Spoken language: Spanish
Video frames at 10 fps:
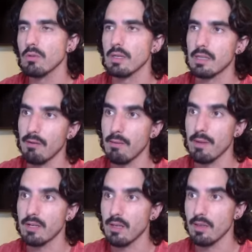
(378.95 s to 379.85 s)
esta vez
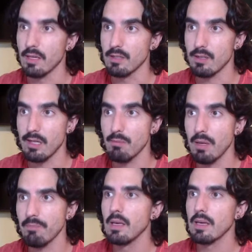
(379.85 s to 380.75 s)
va a ser de
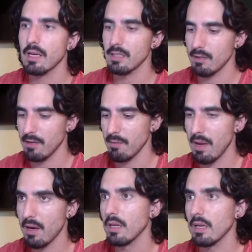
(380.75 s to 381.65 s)
statement, que se va a
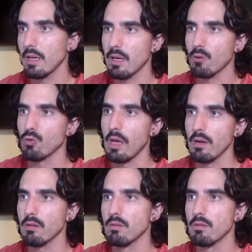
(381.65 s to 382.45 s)
llamar ejecutar.